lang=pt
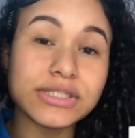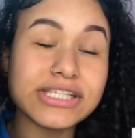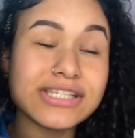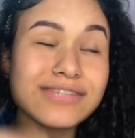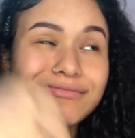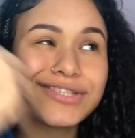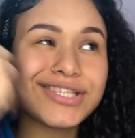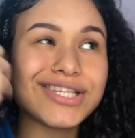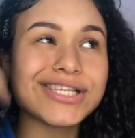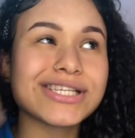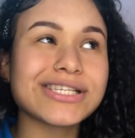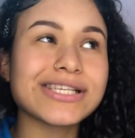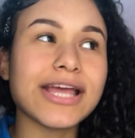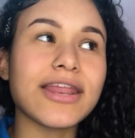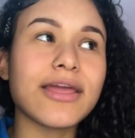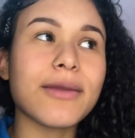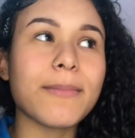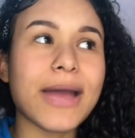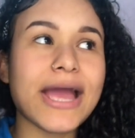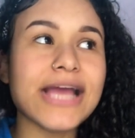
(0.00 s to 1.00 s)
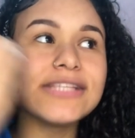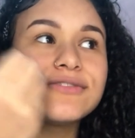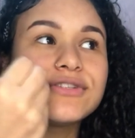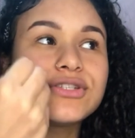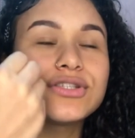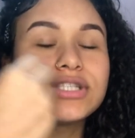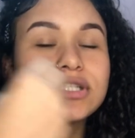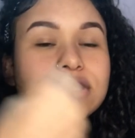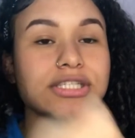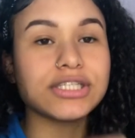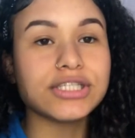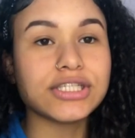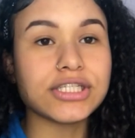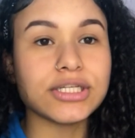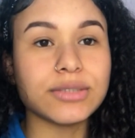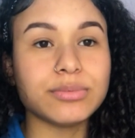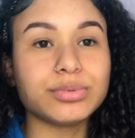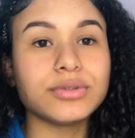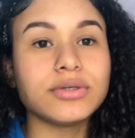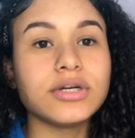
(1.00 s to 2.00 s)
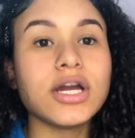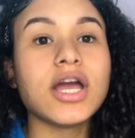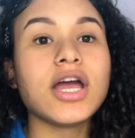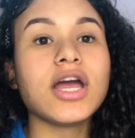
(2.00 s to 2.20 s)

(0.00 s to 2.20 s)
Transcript: E se vocês quiserem mais vídeo desse tipo,